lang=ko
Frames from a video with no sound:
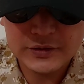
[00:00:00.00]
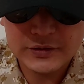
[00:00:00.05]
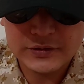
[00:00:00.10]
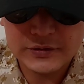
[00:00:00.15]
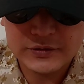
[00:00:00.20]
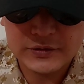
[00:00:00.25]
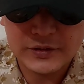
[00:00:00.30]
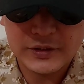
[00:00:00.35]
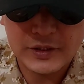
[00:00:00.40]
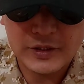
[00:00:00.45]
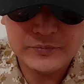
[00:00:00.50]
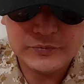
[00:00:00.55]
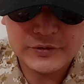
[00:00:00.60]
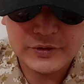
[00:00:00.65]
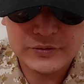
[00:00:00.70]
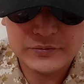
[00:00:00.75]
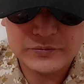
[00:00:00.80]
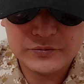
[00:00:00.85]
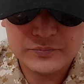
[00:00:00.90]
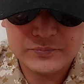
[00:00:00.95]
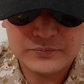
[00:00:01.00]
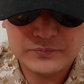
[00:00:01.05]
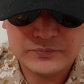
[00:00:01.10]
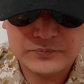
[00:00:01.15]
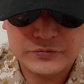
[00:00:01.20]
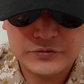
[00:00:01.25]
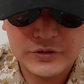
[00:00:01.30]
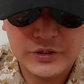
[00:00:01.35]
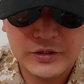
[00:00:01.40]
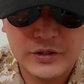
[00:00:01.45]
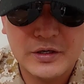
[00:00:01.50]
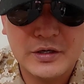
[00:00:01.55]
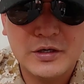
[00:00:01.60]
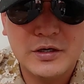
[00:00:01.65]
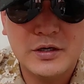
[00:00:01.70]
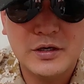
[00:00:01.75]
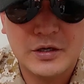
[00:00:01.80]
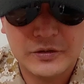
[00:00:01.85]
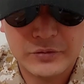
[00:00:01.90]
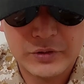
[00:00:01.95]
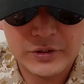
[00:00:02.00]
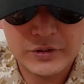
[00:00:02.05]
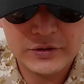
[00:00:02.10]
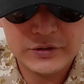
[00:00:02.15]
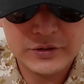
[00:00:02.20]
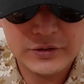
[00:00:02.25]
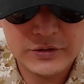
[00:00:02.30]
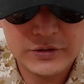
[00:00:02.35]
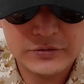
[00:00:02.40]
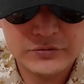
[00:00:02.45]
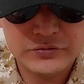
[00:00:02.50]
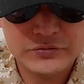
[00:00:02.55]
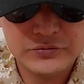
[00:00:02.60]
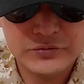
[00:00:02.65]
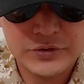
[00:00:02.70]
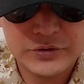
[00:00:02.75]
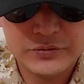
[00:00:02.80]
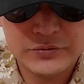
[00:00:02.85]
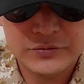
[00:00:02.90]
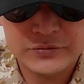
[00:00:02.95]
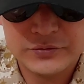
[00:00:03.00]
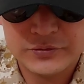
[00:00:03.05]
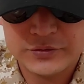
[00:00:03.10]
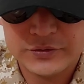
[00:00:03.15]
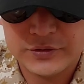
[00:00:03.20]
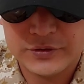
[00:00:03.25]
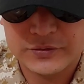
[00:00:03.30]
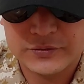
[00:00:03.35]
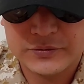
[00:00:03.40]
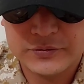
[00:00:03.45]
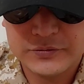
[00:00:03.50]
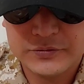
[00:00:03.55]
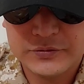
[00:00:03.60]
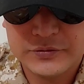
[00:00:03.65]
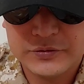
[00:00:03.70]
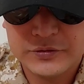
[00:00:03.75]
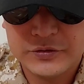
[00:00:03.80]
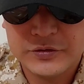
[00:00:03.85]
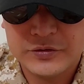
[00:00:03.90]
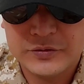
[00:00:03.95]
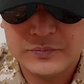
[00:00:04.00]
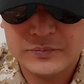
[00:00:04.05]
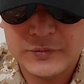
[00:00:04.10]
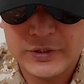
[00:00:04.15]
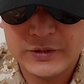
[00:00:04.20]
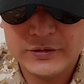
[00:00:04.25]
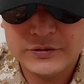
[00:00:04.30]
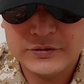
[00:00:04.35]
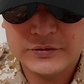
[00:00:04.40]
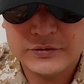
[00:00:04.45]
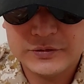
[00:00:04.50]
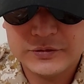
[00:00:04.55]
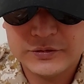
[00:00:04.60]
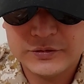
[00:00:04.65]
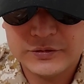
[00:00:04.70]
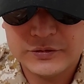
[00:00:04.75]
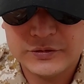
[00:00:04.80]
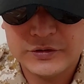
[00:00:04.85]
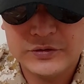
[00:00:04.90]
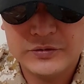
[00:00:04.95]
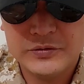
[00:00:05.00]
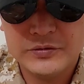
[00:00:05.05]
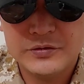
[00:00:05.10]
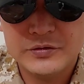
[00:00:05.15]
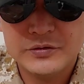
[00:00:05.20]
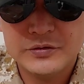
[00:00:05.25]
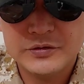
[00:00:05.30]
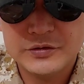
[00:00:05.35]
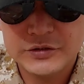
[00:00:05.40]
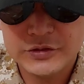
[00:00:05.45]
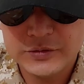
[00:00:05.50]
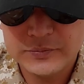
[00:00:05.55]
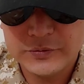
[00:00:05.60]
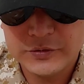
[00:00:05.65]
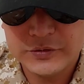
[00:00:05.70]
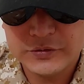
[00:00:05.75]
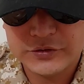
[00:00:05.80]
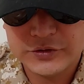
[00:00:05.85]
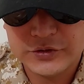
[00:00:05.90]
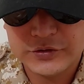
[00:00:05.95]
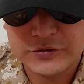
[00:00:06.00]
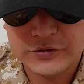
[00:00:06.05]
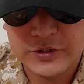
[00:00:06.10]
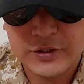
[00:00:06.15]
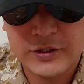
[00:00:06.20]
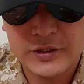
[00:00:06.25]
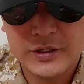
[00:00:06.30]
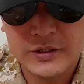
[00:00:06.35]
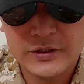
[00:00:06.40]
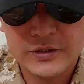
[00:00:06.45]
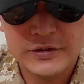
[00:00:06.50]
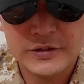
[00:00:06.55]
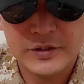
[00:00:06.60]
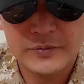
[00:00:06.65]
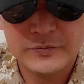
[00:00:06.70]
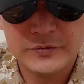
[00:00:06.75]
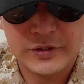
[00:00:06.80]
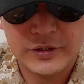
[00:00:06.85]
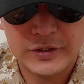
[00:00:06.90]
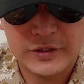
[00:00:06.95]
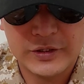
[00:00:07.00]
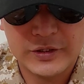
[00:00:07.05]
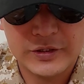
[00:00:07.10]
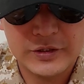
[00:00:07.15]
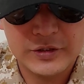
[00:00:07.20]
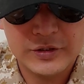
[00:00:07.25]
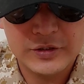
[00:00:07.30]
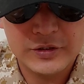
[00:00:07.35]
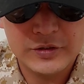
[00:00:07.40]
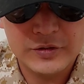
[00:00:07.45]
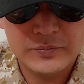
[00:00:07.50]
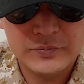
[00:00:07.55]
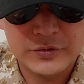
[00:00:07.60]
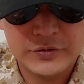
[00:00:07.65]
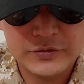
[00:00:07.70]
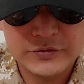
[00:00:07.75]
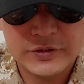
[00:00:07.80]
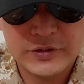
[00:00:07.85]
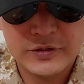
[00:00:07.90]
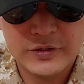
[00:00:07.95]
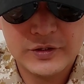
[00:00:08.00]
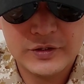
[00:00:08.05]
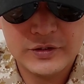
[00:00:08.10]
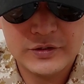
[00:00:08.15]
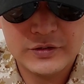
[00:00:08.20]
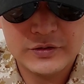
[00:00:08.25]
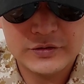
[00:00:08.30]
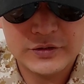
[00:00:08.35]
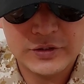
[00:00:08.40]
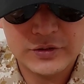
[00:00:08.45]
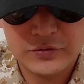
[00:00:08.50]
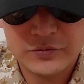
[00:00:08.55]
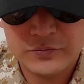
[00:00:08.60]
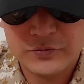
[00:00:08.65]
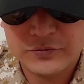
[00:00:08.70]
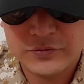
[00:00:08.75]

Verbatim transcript: 때는 아무래도 부대 관리가 굉장히 중요한 요소인데요. 많은 어, 인원들을 실병 지휘를 해야 하기 때문에 병사 관리를 제대로